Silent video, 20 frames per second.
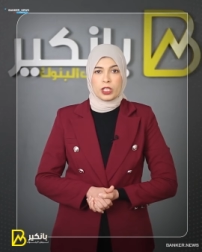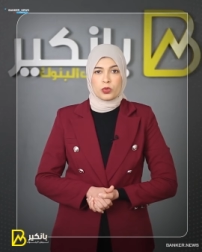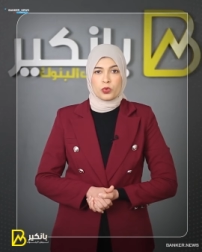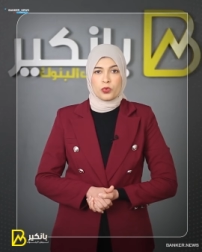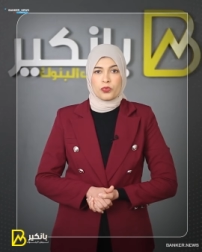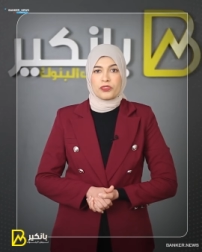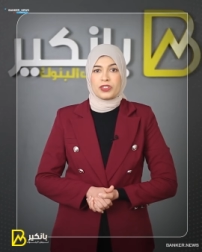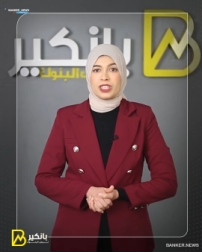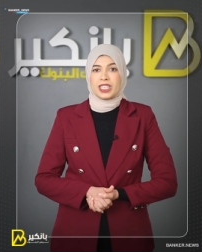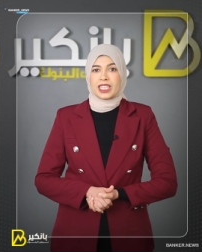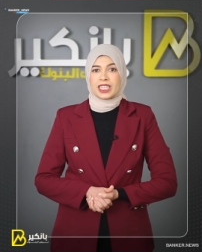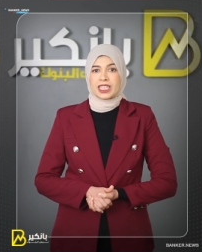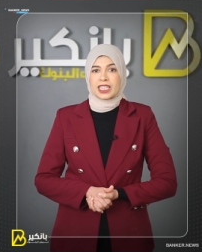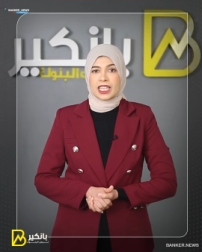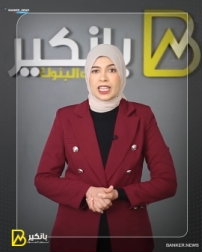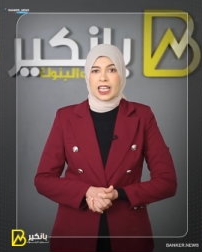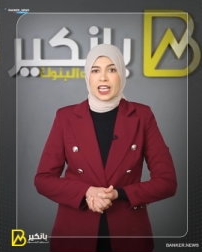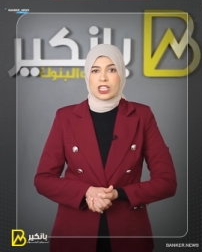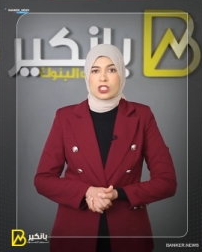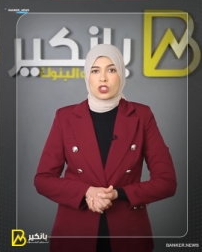يكون في
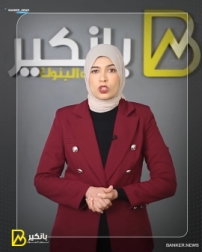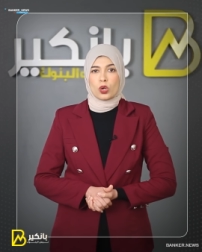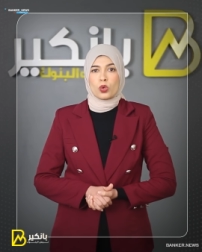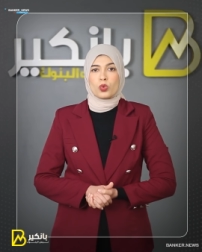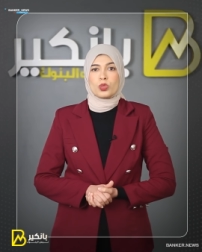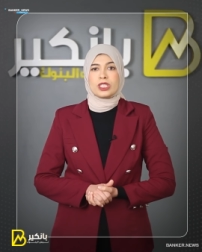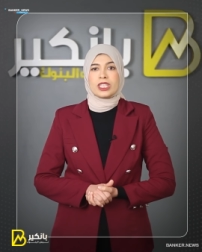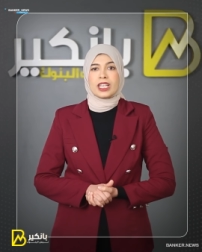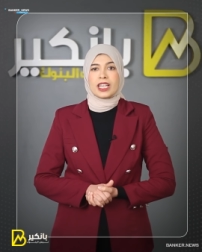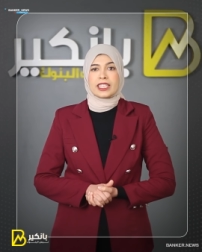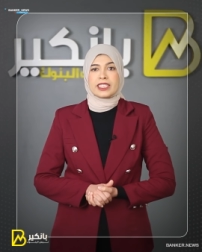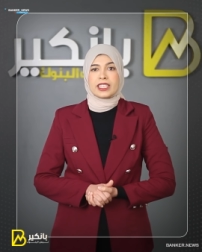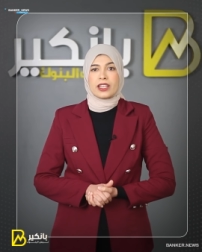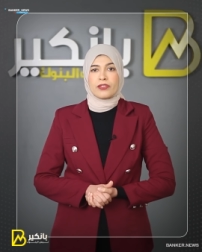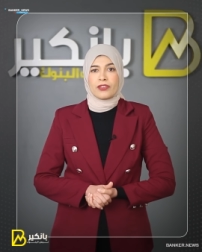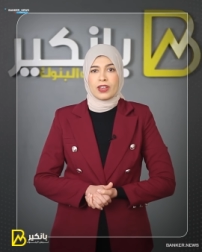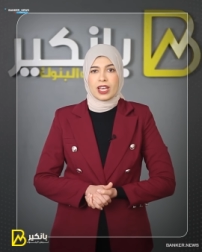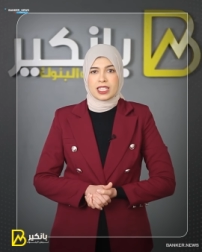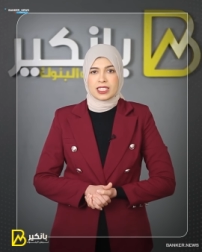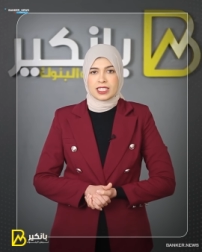اتجاه صعودي لدى
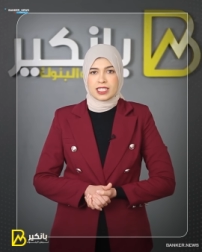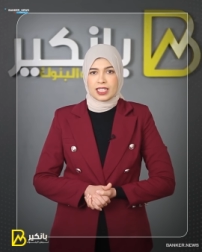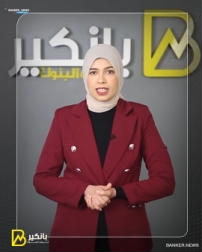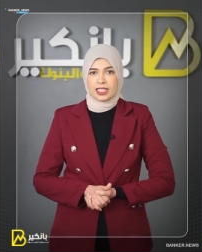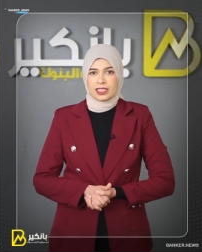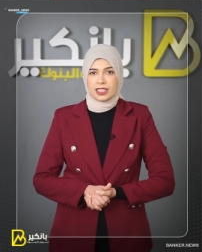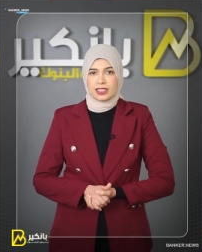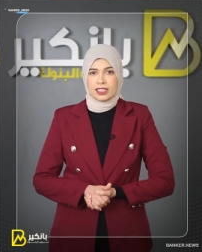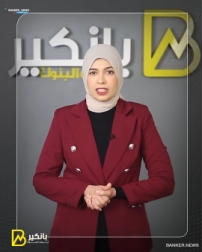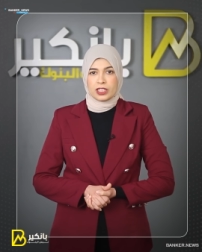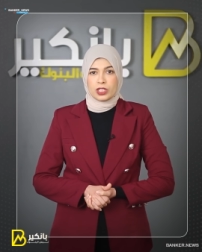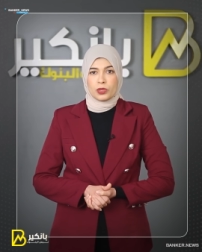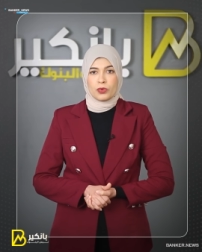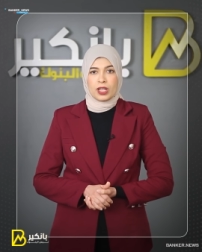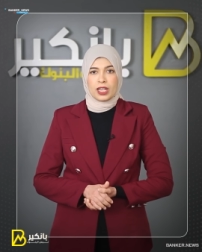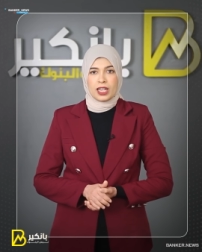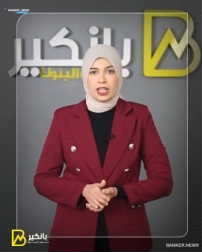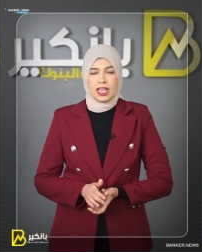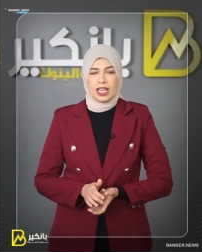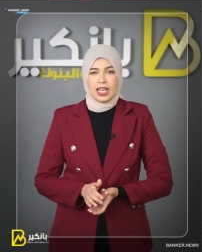فئة سندات
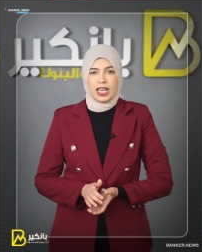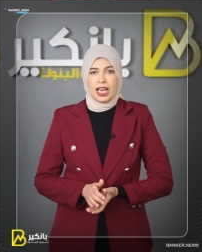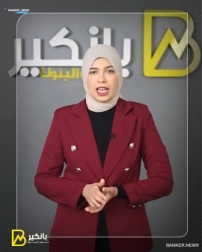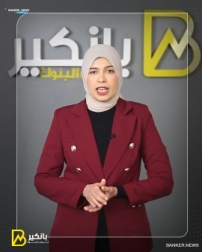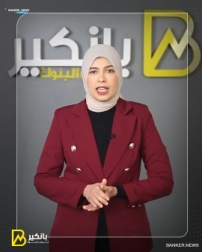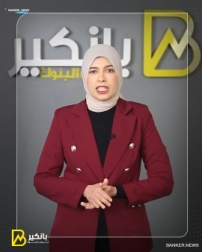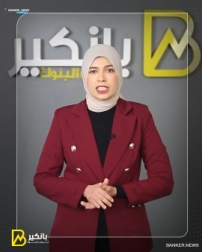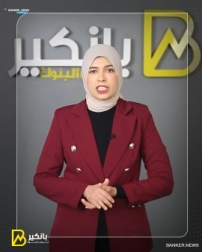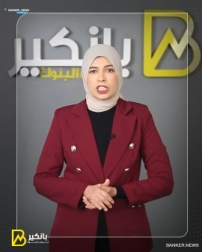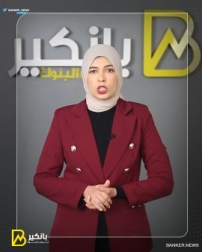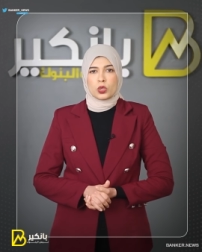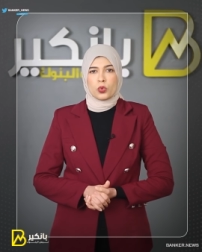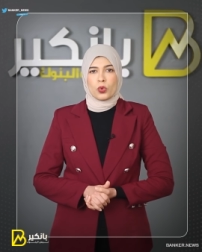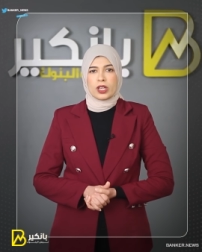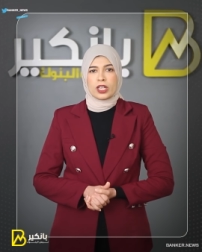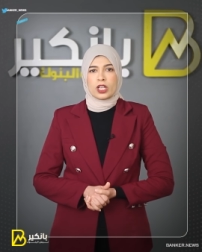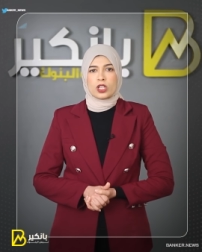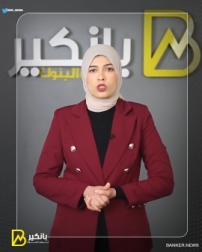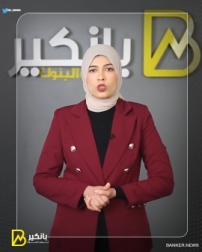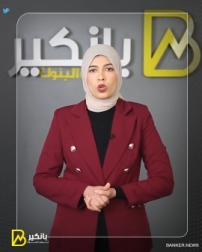الدول التي
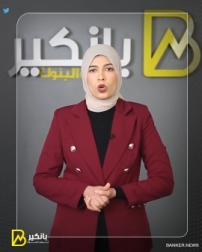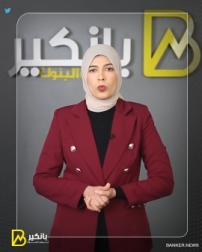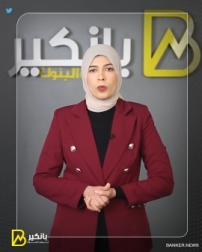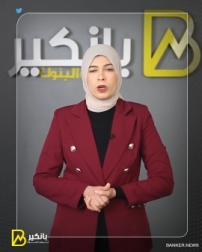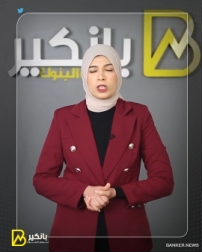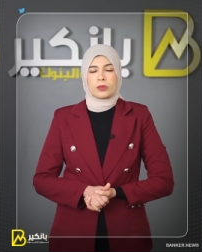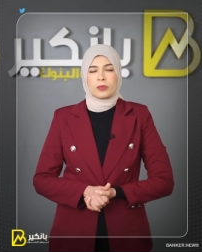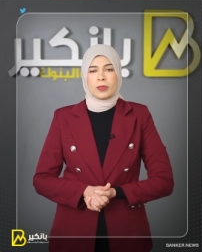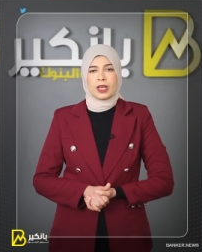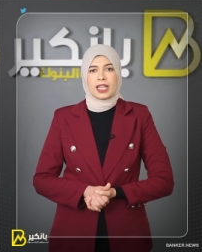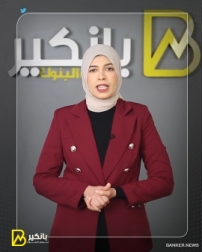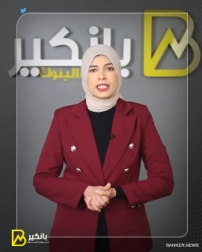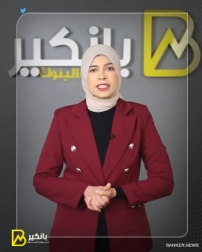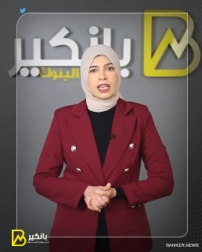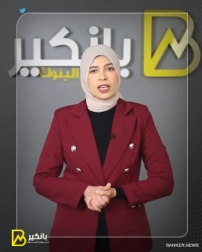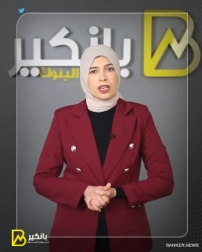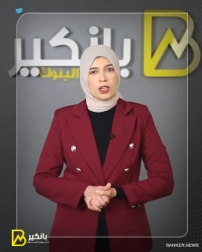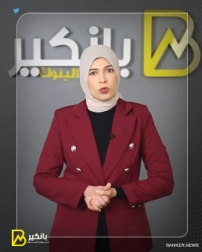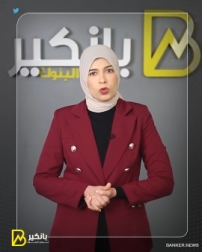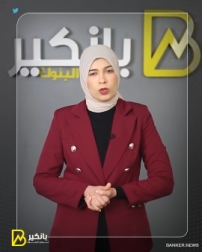تواجه صعوبات
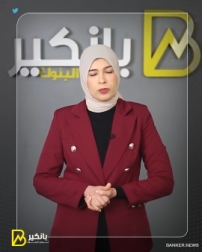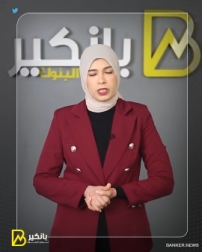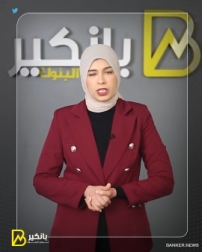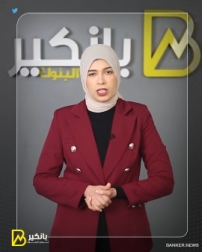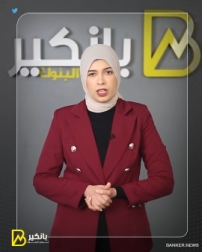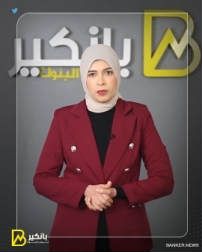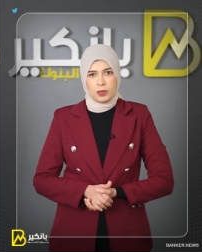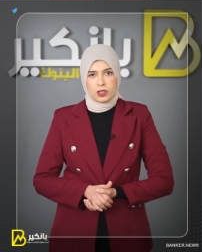مالية ومنها